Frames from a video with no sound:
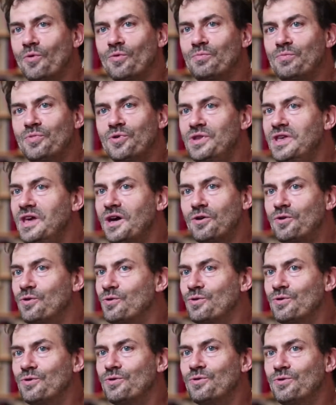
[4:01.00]
on, ne peut dire
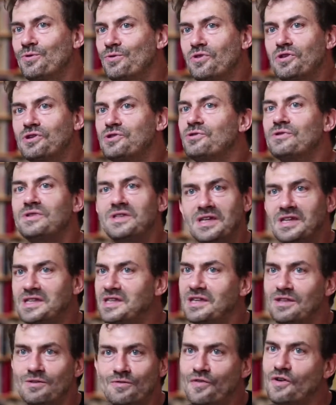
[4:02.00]
qu'une seule chose, c'est que
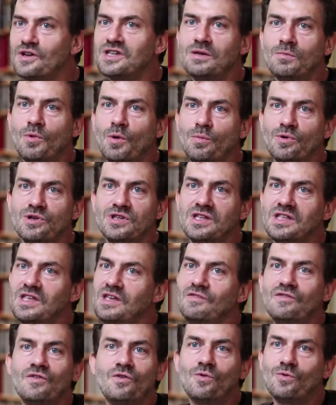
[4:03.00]
c'est forcément
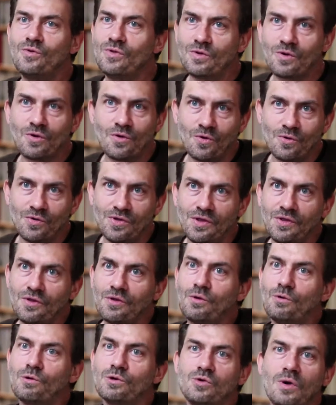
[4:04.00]
positif qu'on
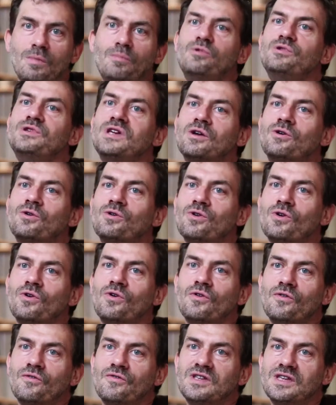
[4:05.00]
soit plus
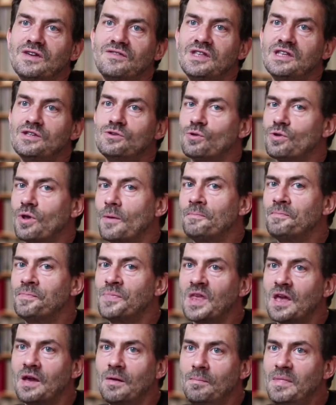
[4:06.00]
accueillant vis-à-vis des autres.
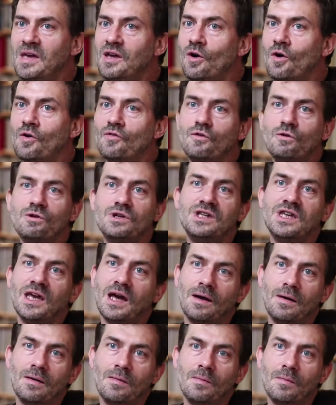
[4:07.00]
Mais qu'en revanche, il y
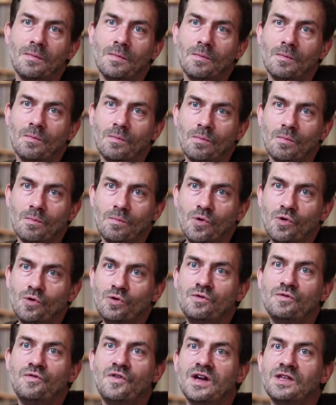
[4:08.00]
a
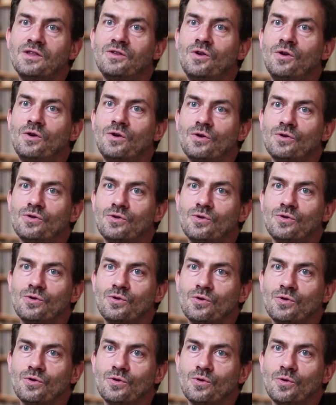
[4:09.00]
beaucoup de facteurs
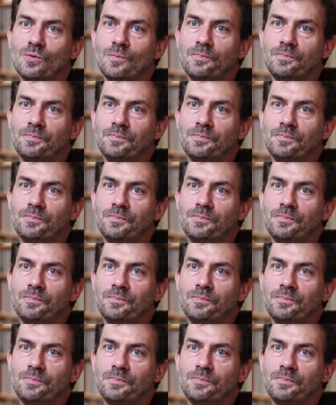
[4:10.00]
de